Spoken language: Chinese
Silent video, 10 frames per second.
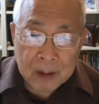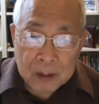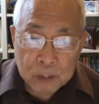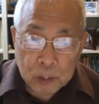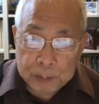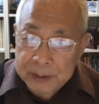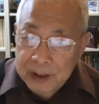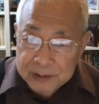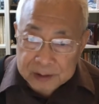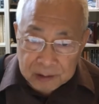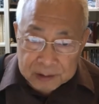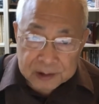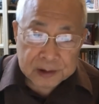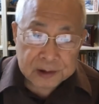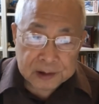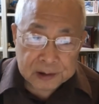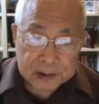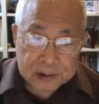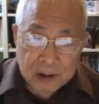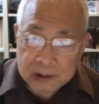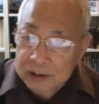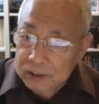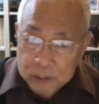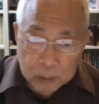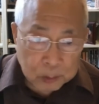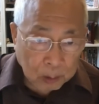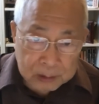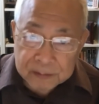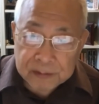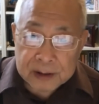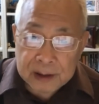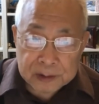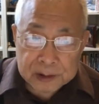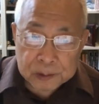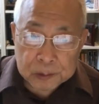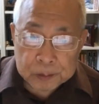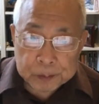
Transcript: 我不像上一世纪，上一世纪我脑子非常清楚，